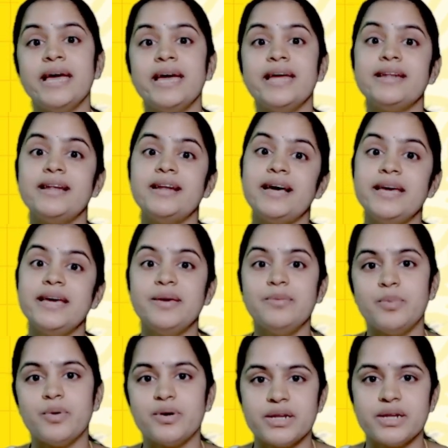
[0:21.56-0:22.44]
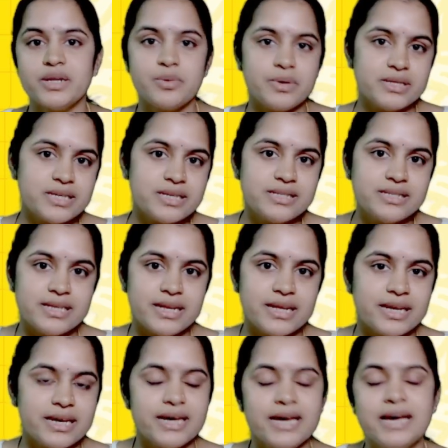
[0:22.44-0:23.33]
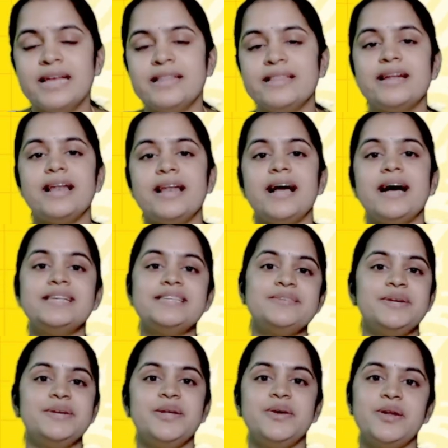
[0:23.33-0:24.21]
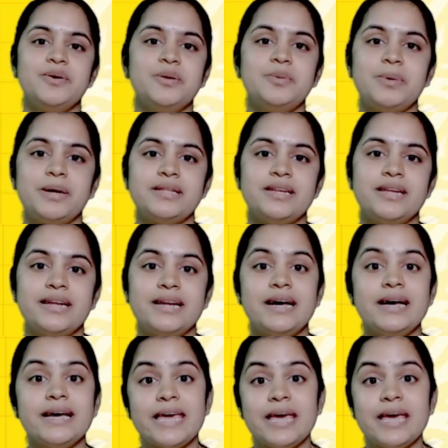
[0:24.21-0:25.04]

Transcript: என்னெல்லாம் இம்பார்ட்டன்ட் கொஸ்டின்ஸ் இருக்குது தென் லாஸ்ட் வீடியோவில் வந்து பார்த்தீங்கன்னா